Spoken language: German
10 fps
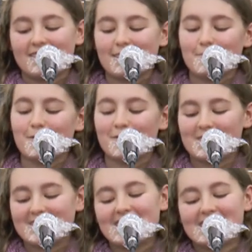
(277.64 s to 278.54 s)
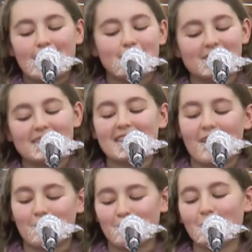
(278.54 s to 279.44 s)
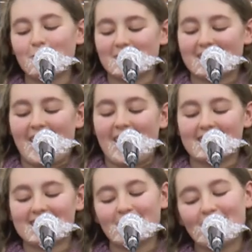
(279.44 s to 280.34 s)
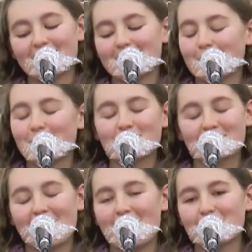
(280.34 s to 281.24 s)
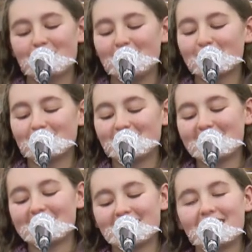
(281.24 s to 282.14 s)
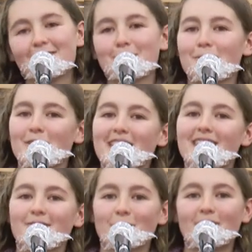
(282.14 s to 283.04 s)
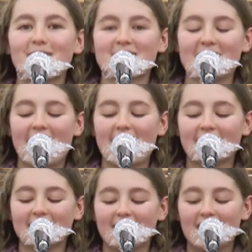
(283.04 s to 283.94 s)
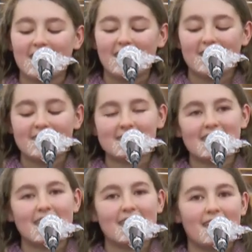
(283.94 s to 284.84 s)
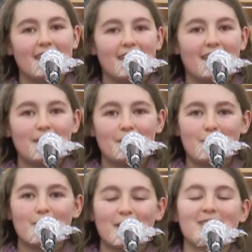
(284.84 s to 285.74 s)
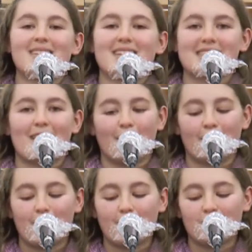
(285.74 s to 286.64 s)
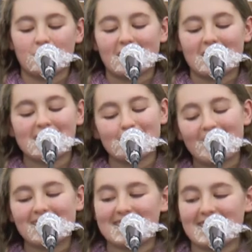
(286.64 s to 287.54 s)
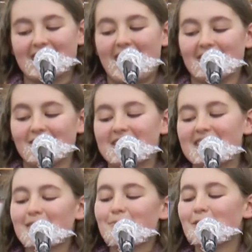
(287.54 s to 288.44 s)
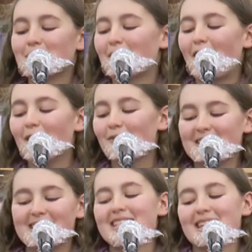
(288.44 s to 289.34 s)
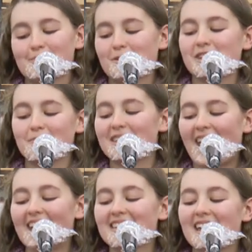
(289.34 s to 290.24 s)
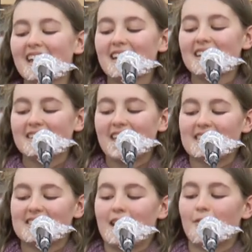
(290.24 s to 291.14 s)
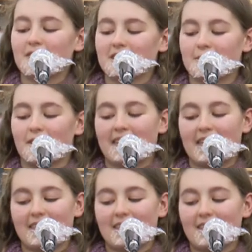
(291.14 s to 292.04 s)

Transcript: die Poesie selbstsicher auf Bühnen tragen. Sie hört die Buchstaben, Melodie, sieht, wie Poeten Worte jagen. Sie möchte das auch. Sie meldet sich an, weil sie die Bühne braucht, weil sie das bestimmt kann. Die ersten Auftritte vergehen.